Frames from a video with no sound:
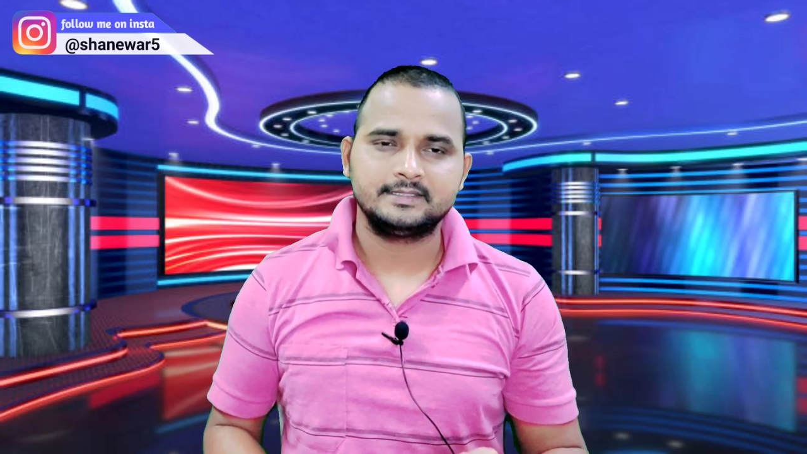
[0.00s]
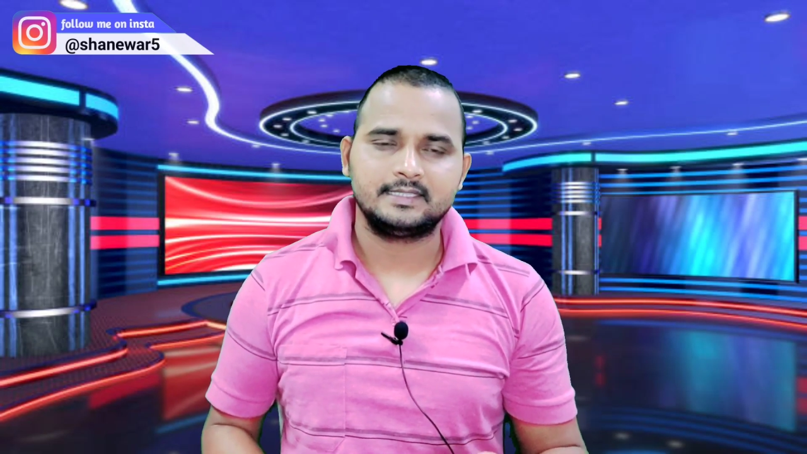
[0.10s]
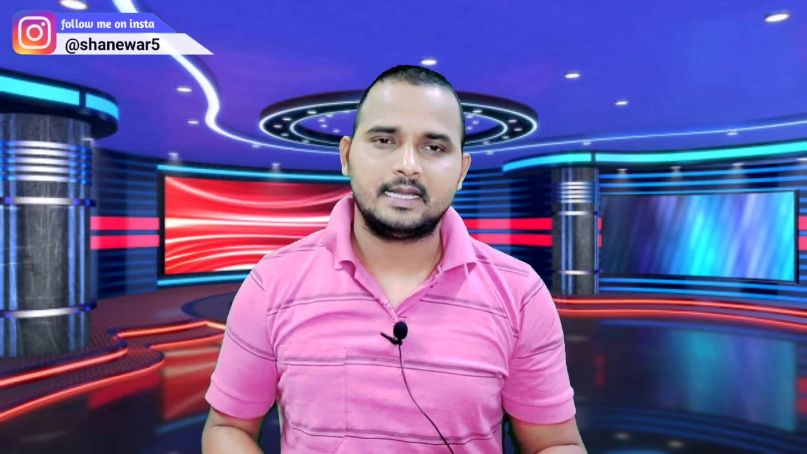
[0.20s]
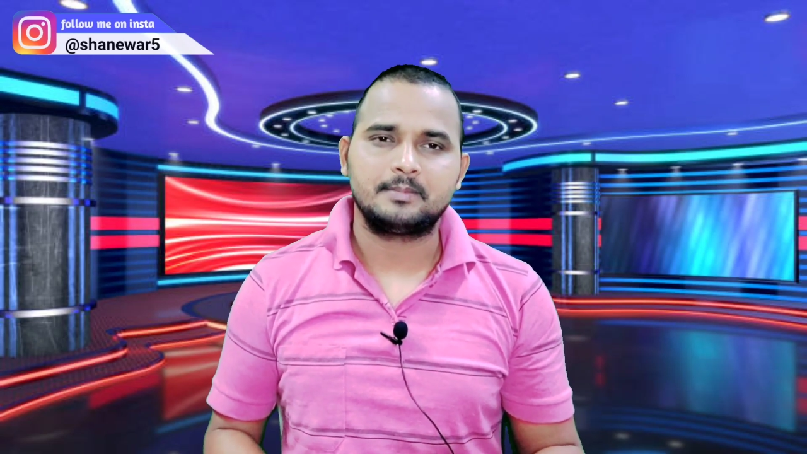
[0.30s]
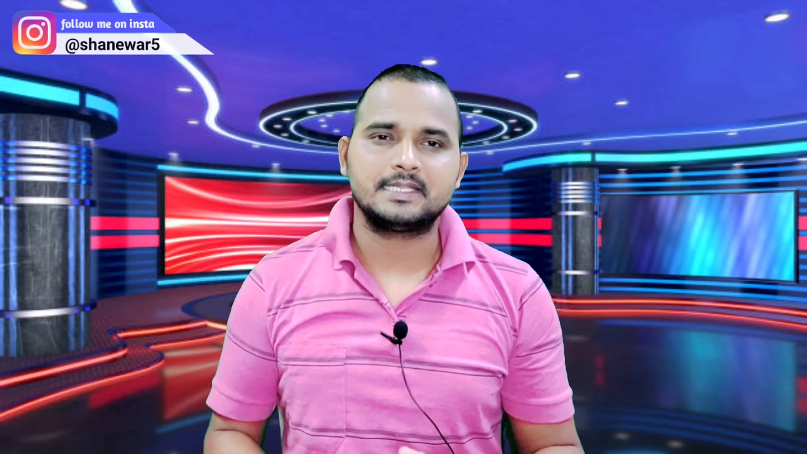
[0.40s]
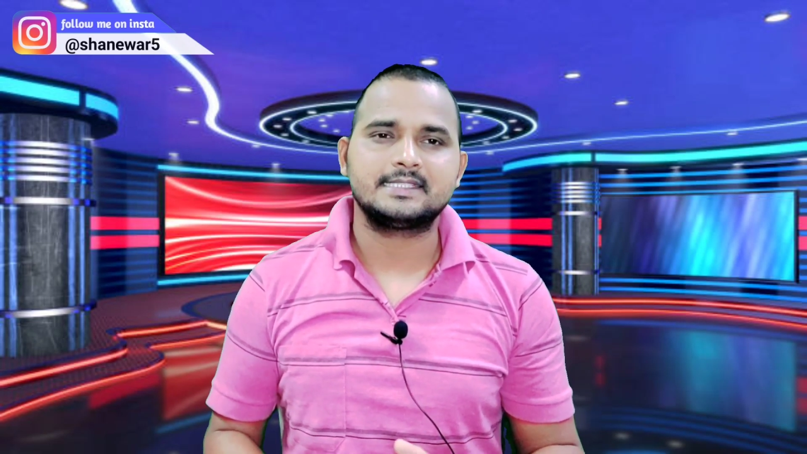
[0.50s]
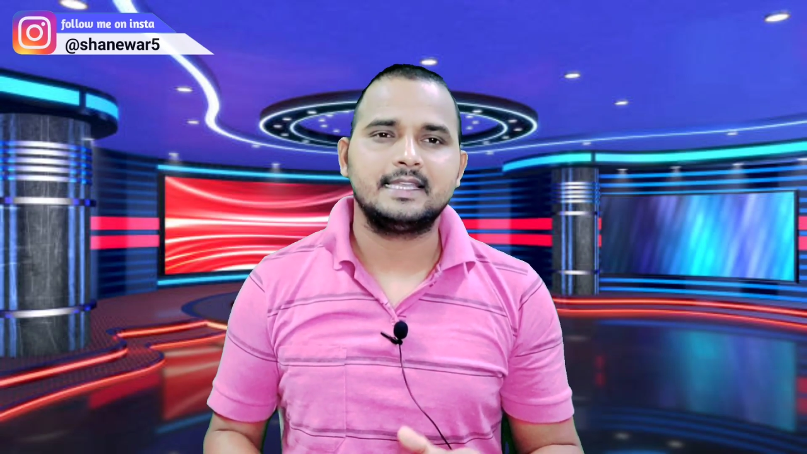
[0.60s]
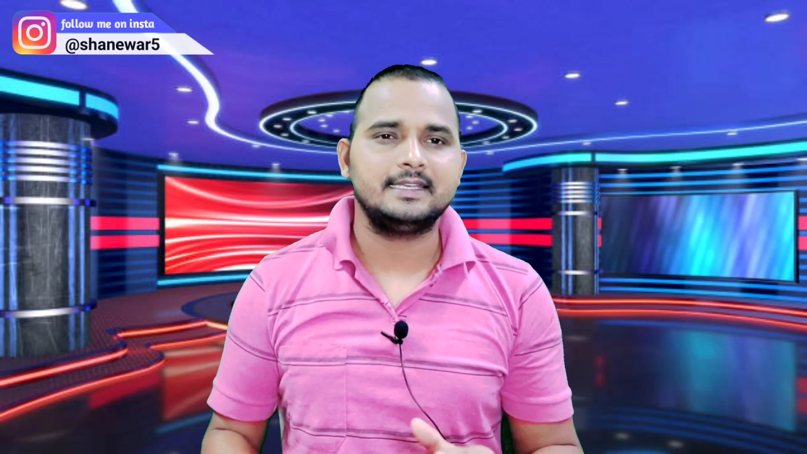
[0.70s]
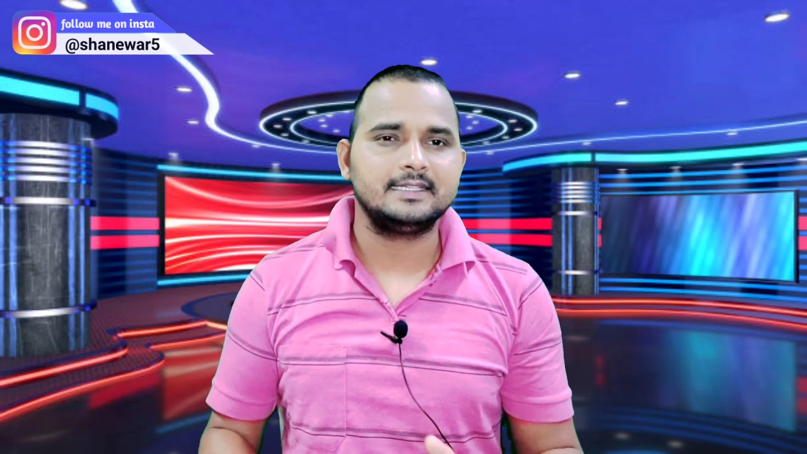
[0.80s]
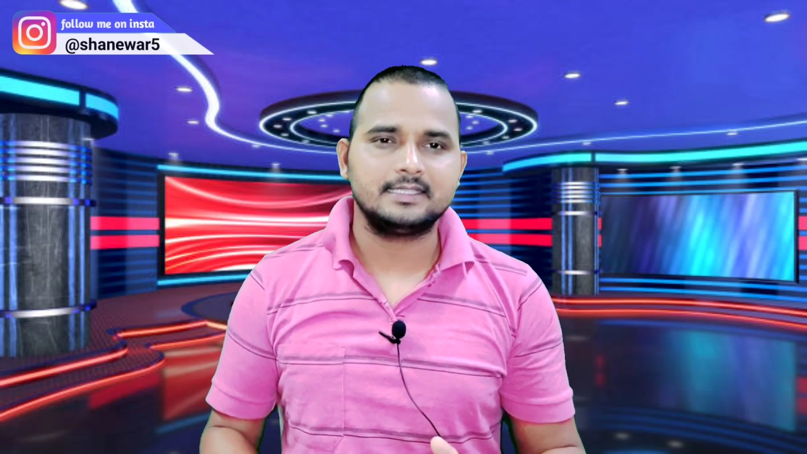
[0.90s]
है आपका
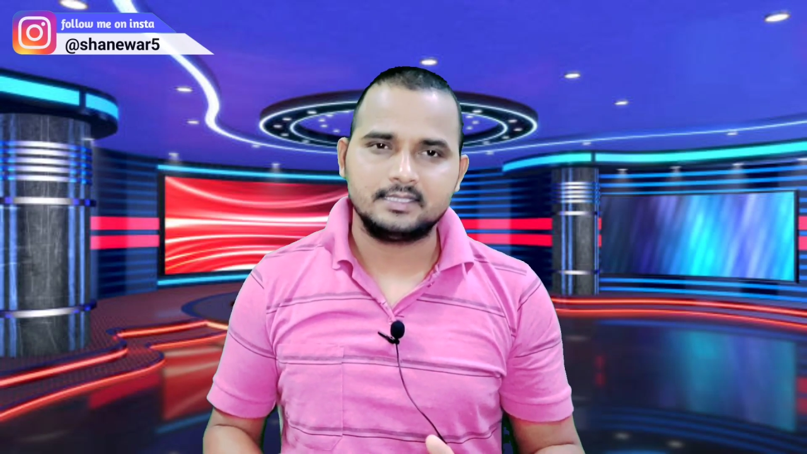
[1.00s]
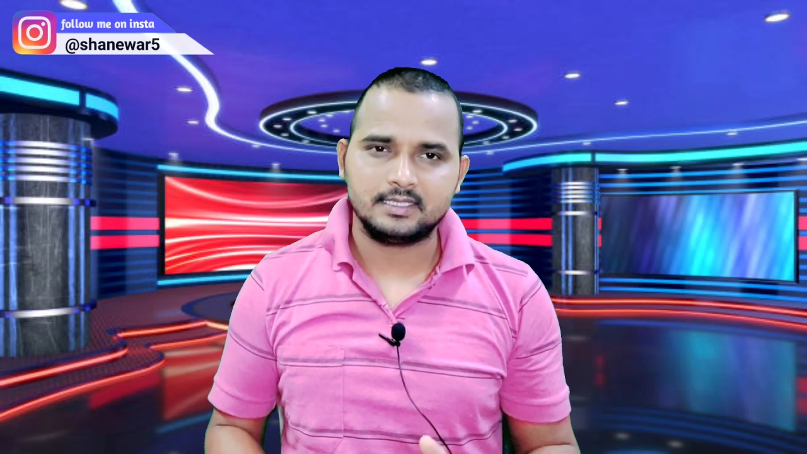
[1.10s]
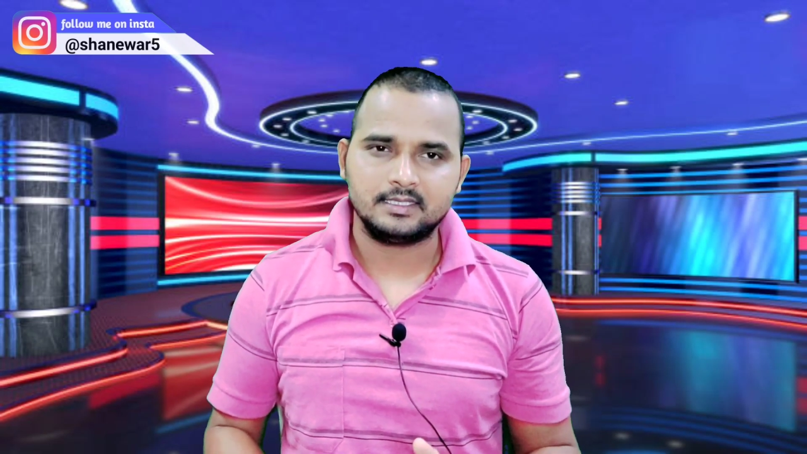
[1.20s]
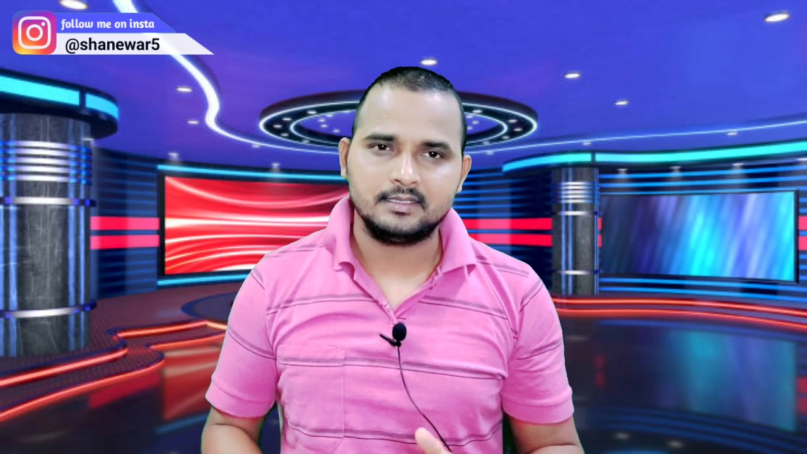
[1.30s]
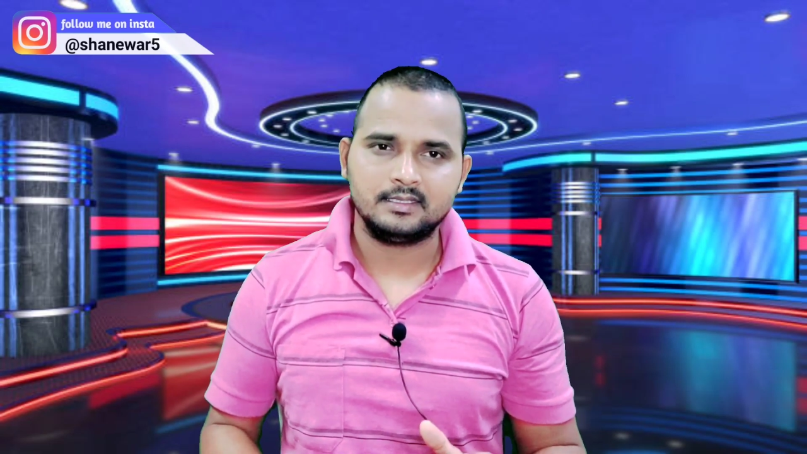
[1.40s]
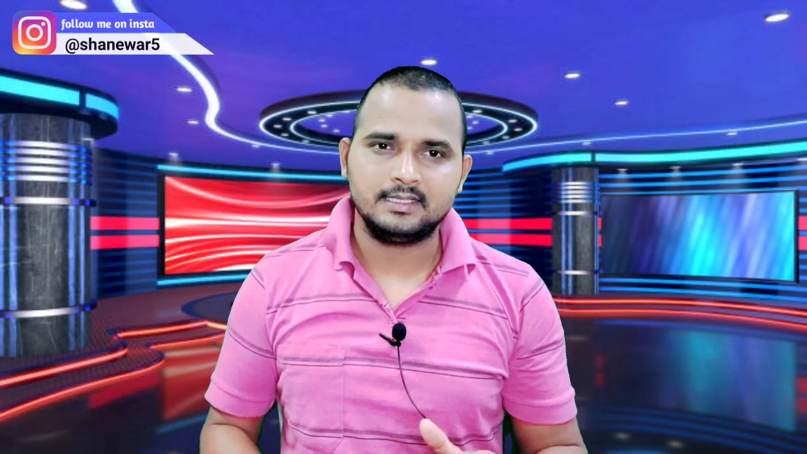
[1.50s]
सैलरी कितना है